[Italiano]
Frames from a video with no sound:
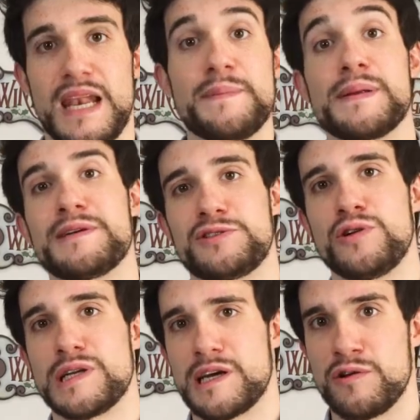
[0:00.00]
La prima
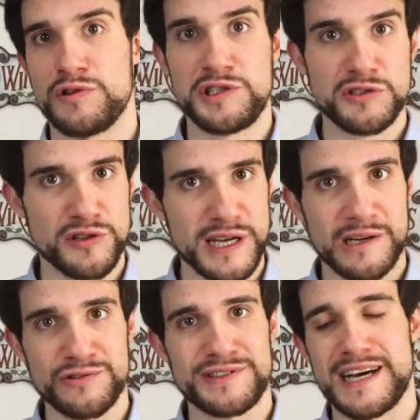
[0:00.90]
storia che ho deciso di
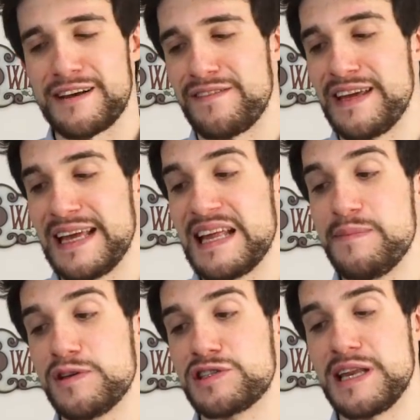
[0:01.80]
raccontarvi è
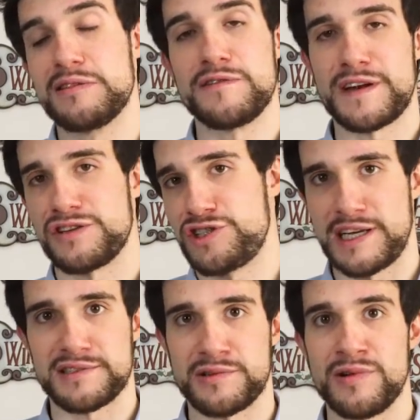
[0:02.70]
del mio iscritto
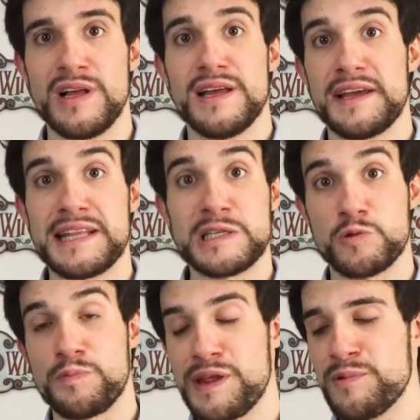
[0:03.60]
Francesco e del
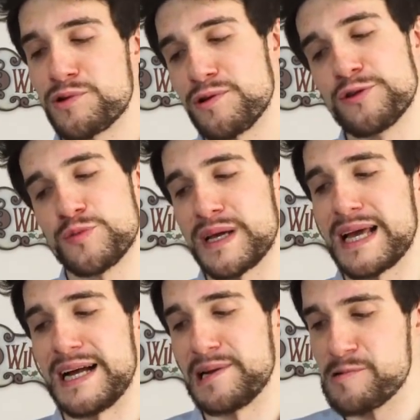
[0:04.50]
suo primo orologio
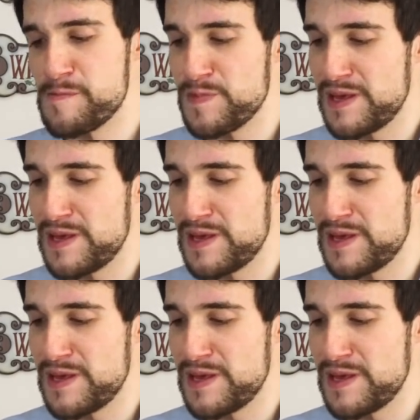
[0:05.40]
meccanico.